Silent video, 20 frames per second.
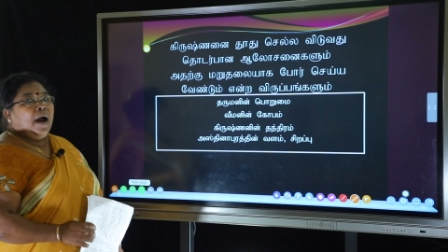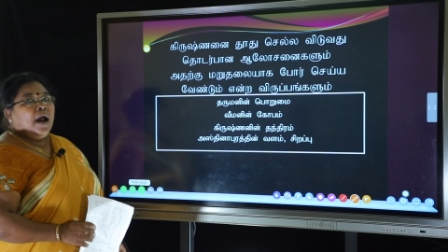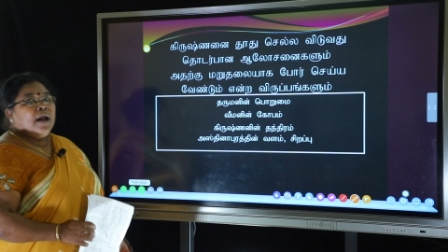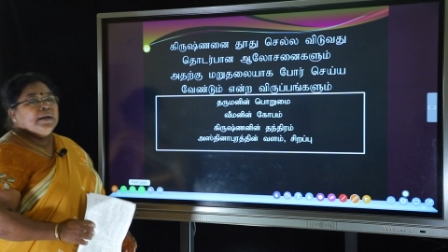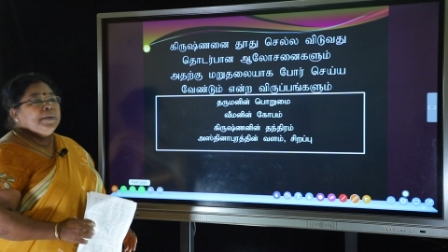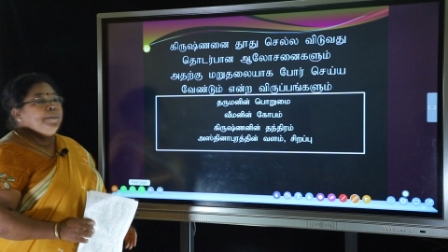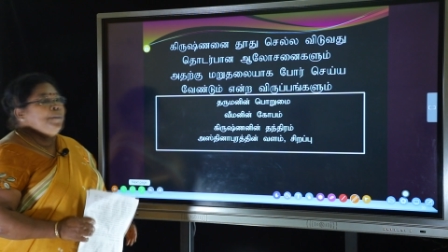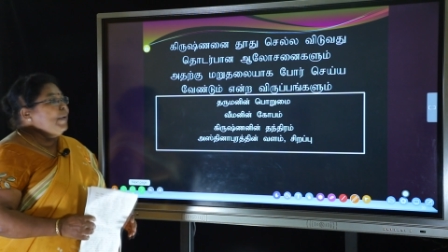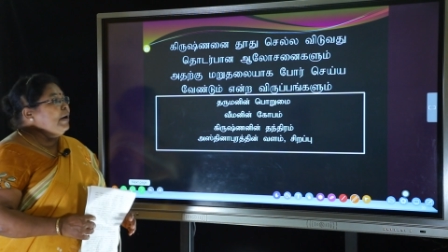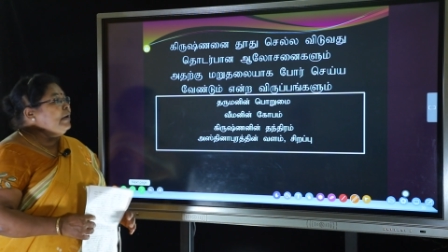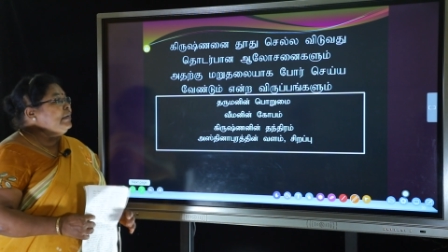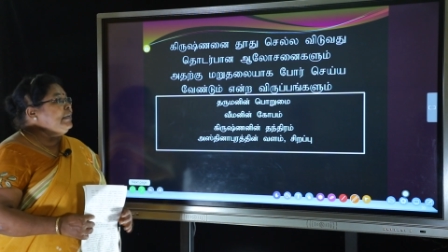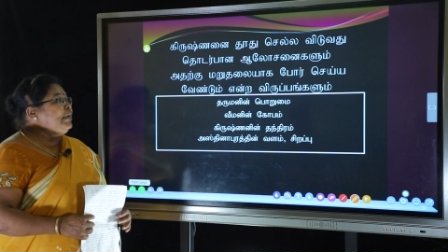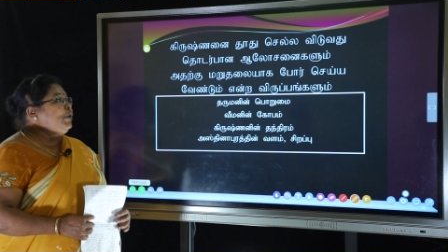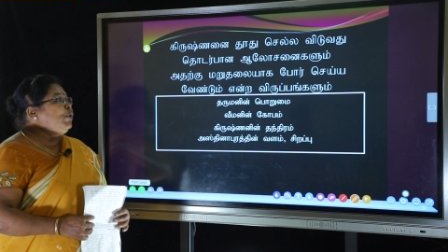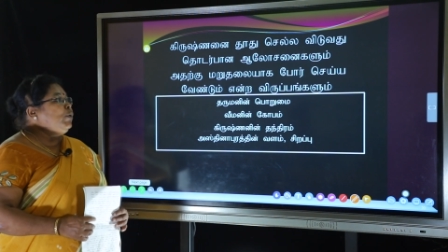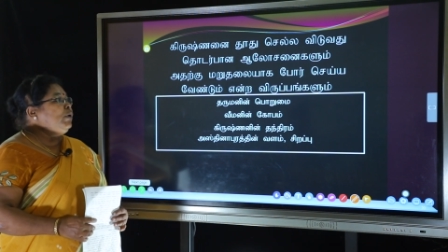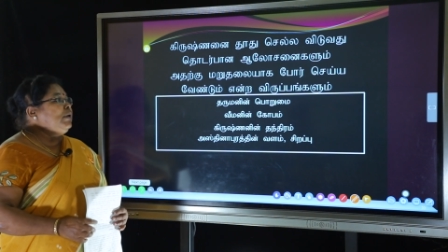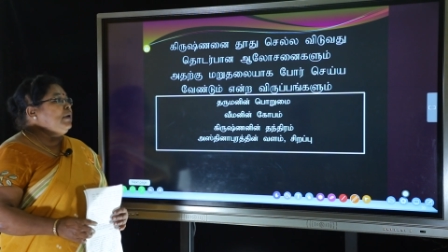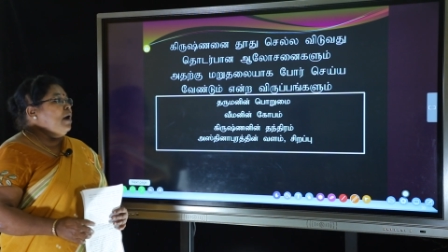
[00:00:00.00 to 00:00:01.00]

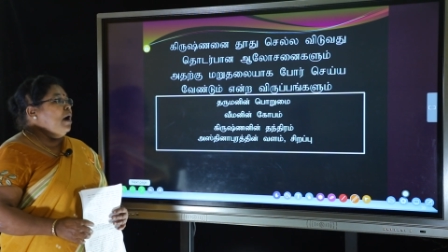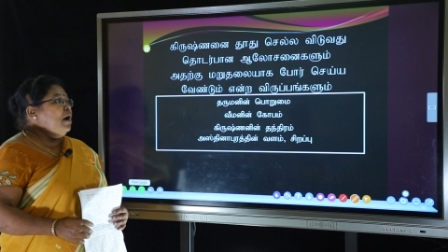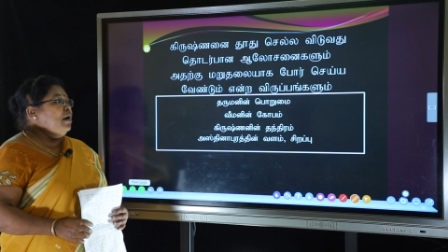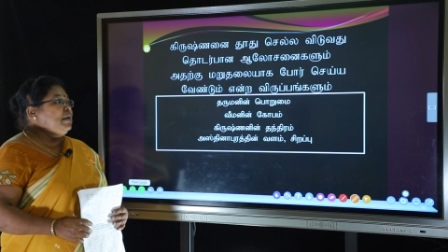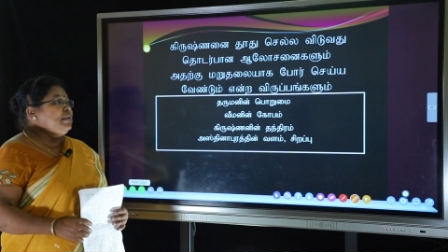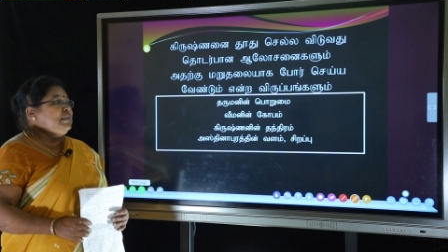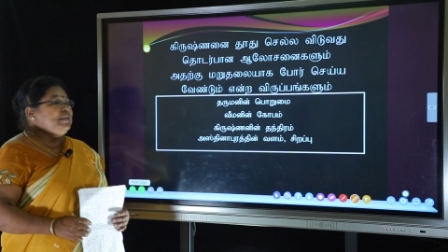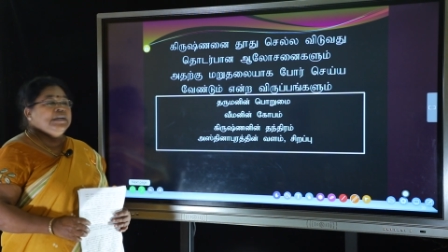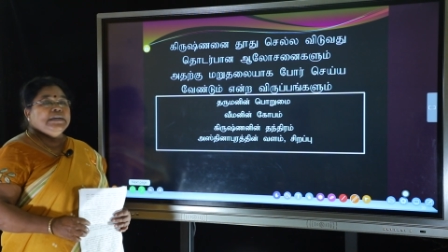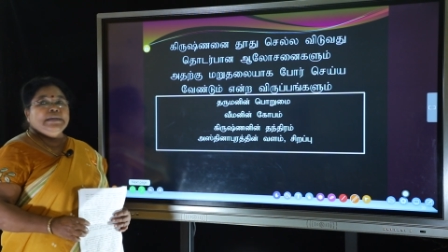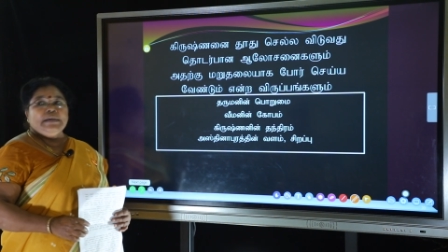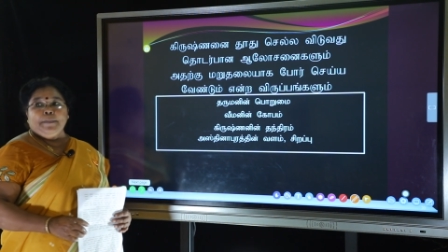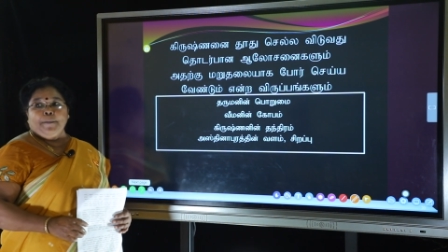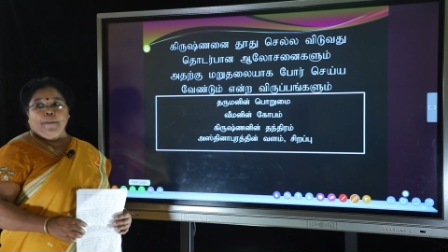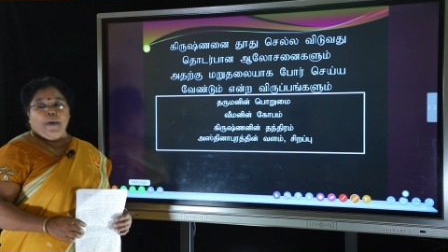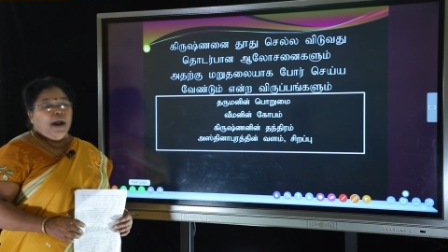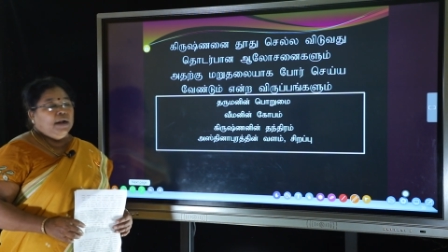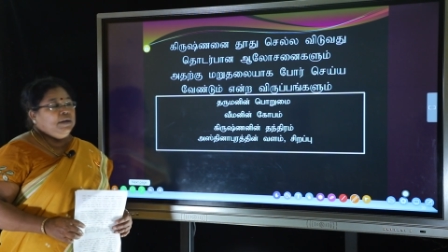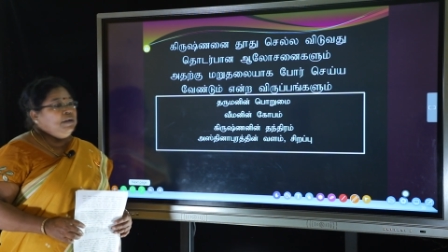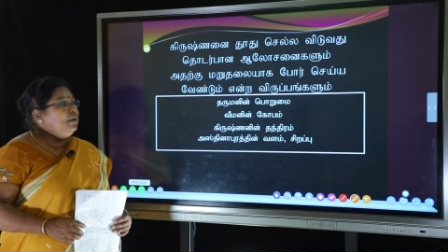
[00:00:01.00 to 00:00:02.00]
பாடப்பகுதிக்குள் நாங்கள் சென்று
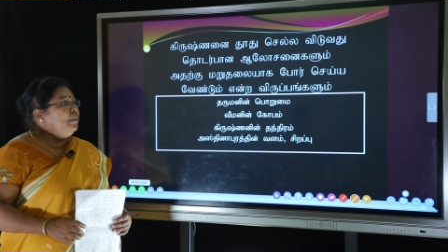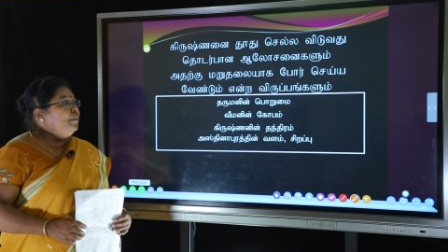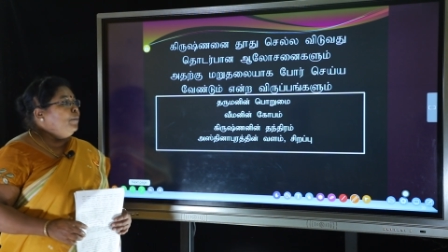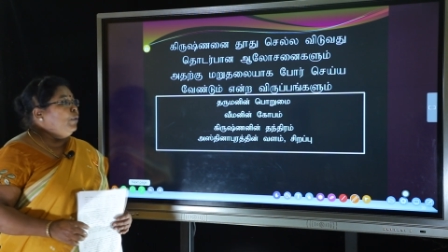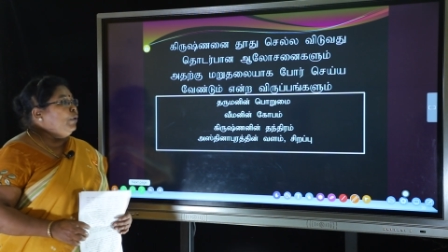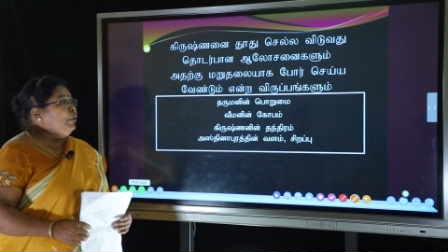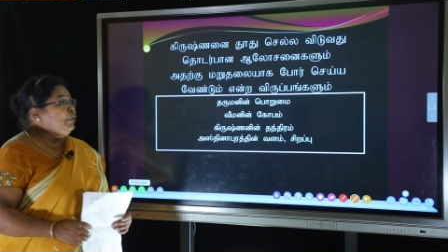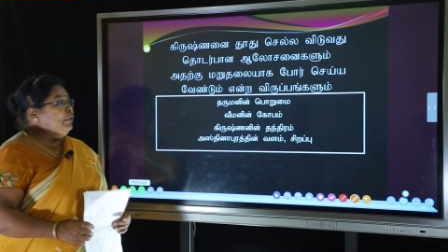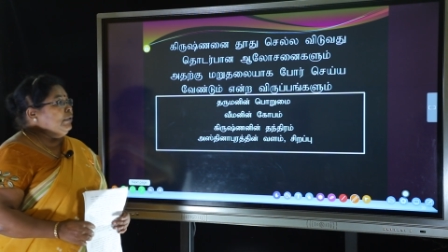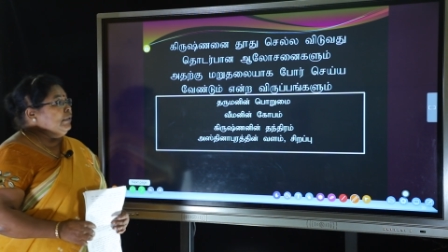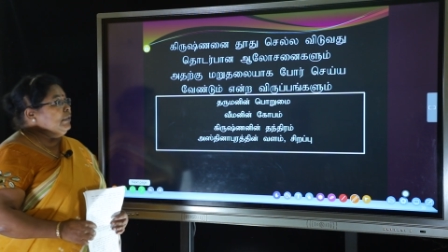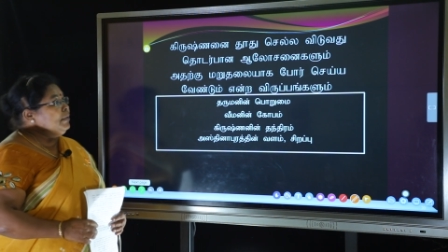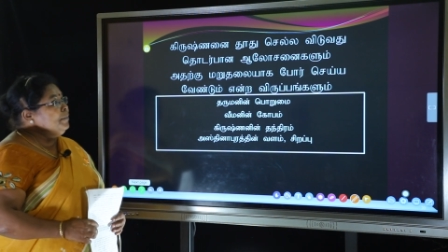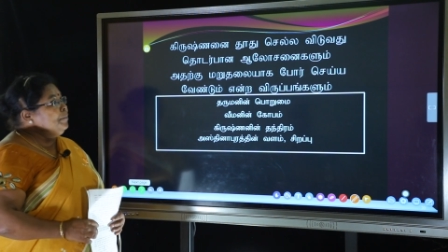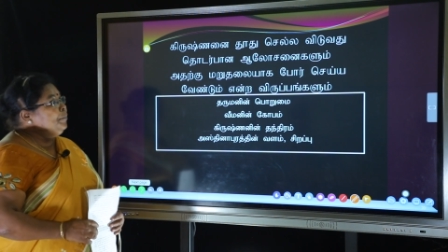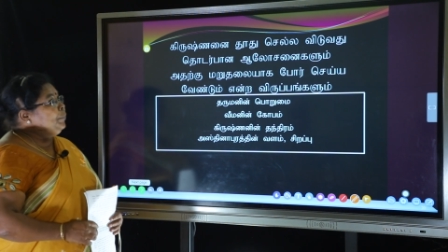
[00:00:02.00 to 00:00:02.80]
பார்க்கும் பொழுது